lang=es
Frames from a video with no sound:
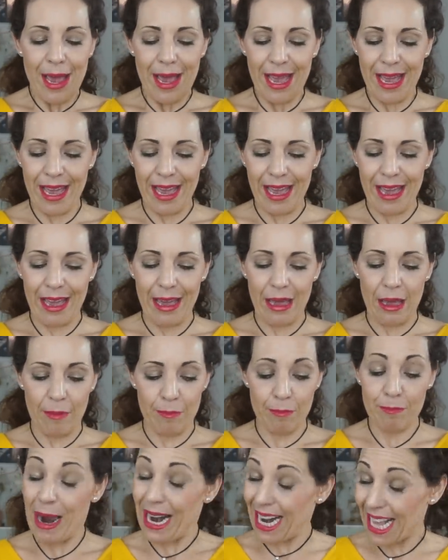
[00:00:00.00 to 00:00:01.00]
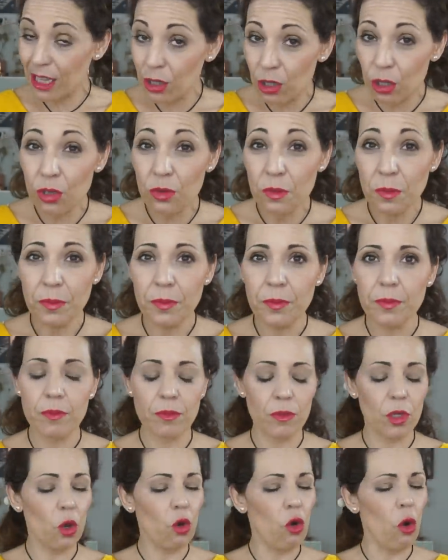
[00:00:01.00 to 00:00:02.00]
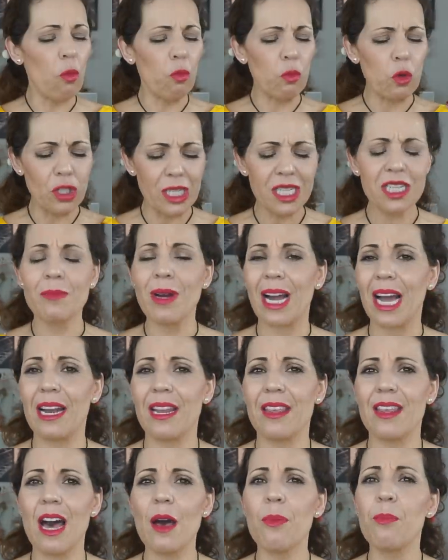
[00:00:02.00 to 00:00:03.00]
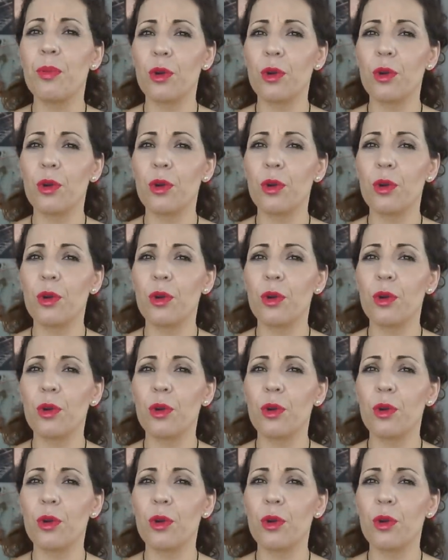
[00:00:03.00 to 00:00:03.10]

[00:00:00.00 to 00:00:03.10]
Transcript: Eh, barato, con muchísima calidad,